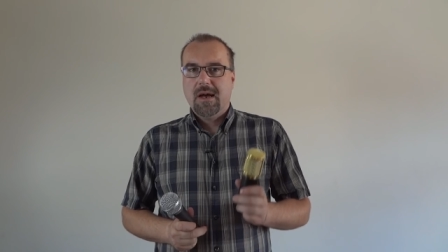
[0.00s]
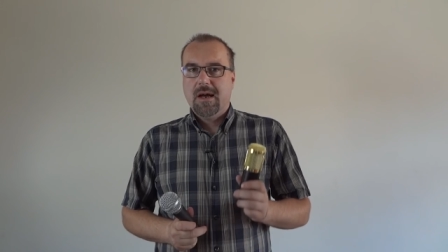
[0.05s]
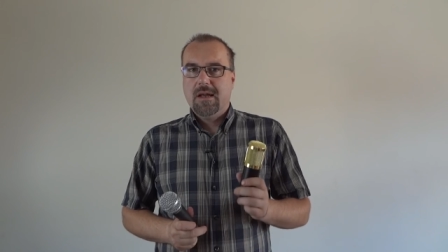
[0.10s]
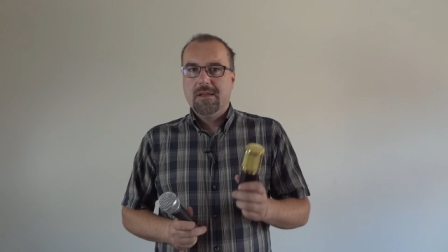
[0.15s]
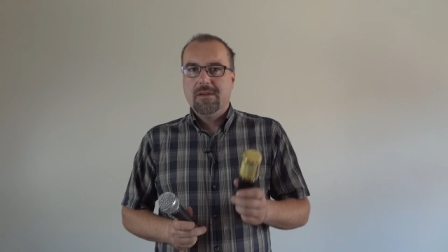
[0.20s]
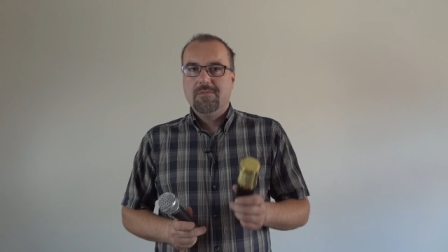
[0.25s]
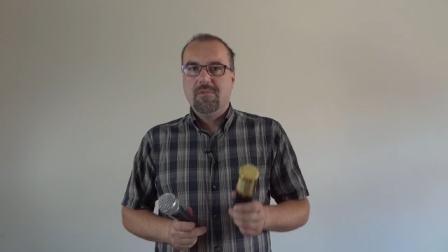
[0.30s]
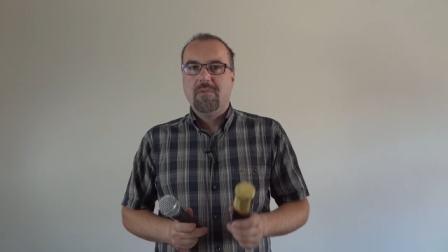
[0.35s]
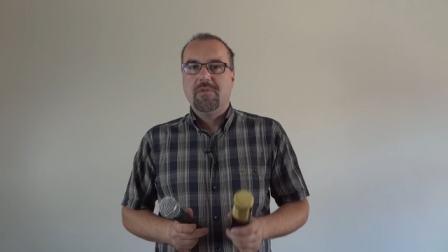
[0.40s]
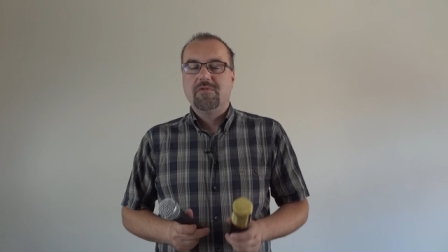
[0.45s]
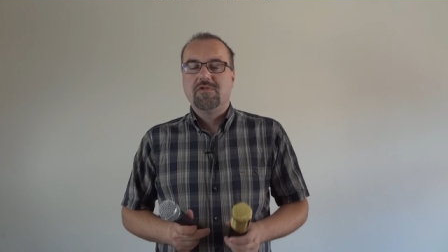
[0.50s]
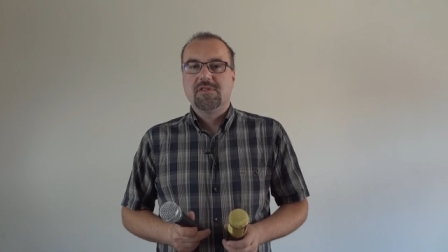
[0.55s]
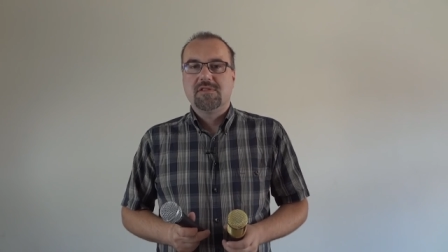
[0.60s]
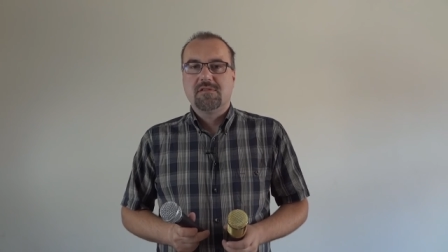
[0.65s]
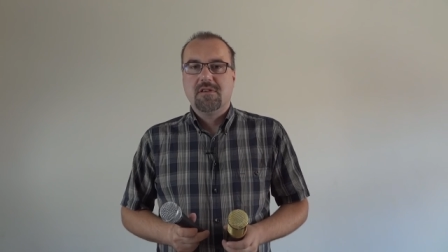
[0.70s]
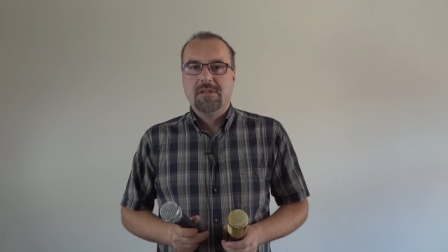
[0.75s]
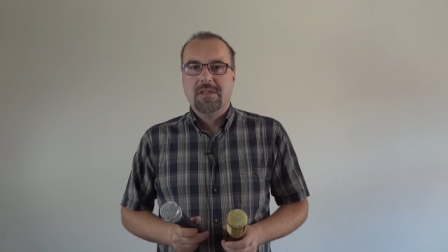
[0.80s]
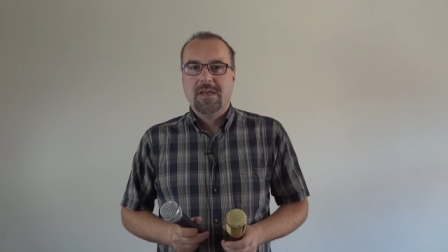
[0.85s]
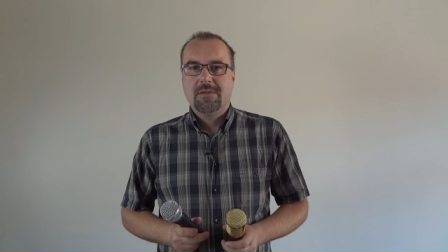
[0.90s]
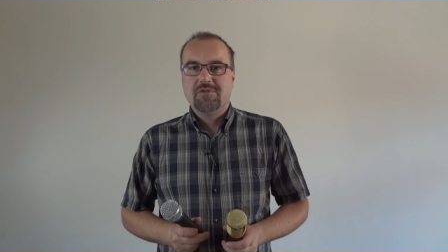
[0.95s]
ale mimo
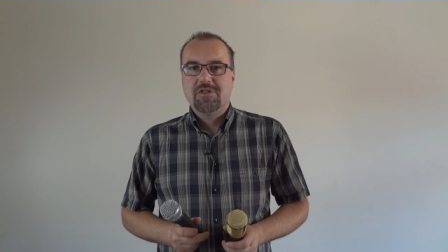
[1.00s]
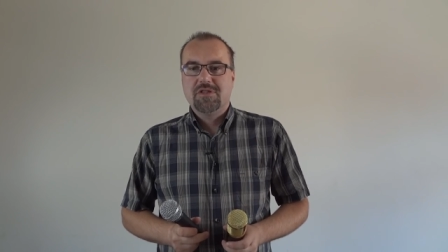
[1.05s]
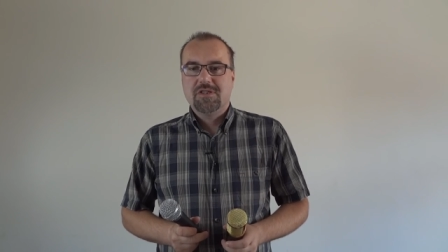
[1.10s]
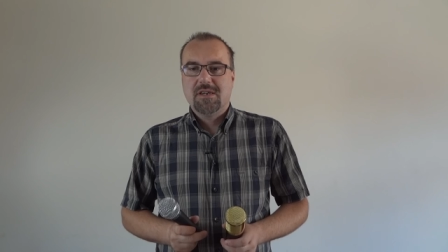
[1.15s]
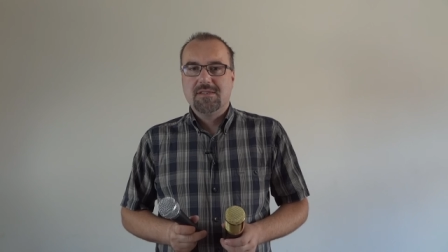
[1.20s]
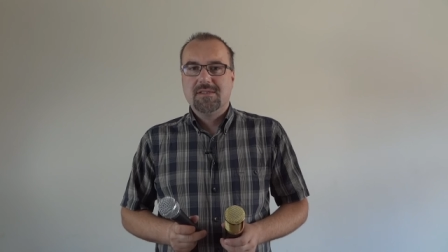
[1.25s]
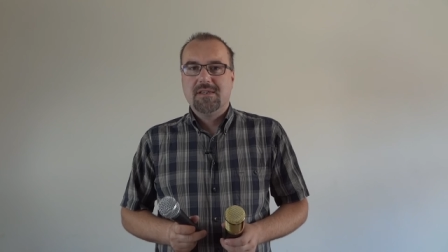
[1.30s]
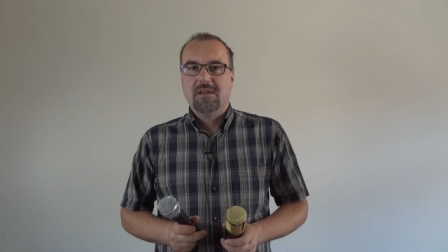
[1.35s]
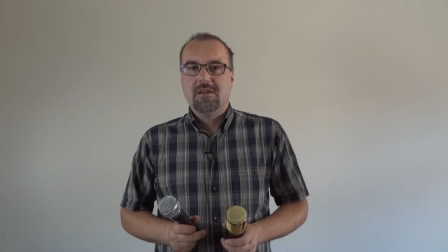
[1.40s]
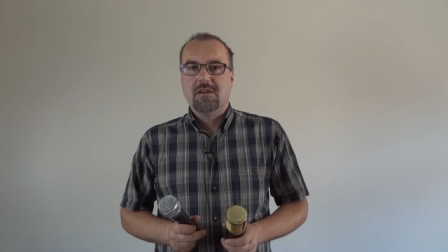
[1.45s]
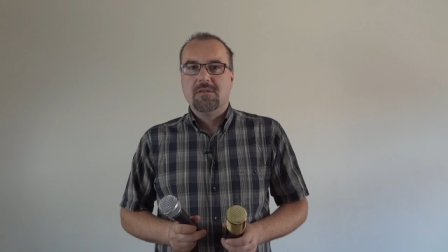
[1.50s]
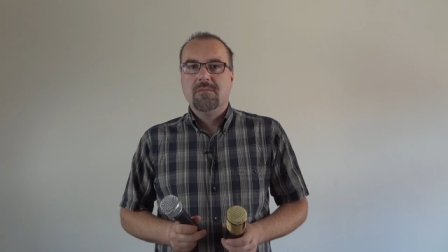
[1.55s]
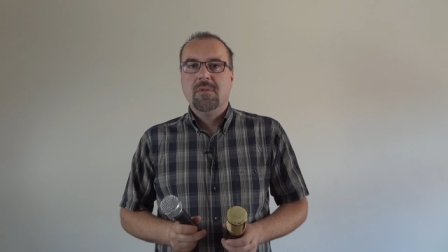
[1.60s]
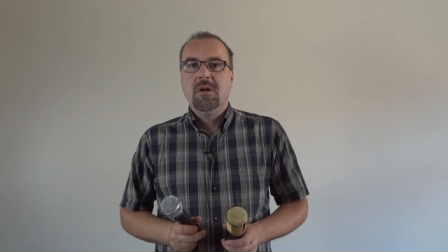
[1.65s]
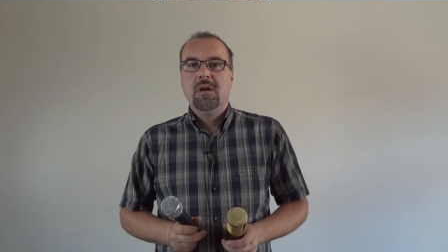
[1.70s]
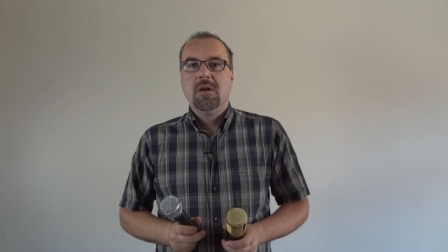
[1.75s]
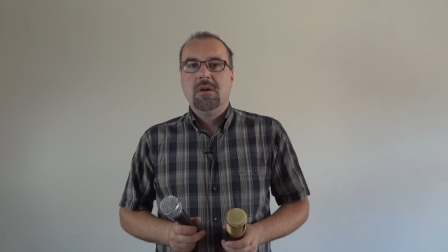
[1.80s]
wszystko jednak przeszkadzają,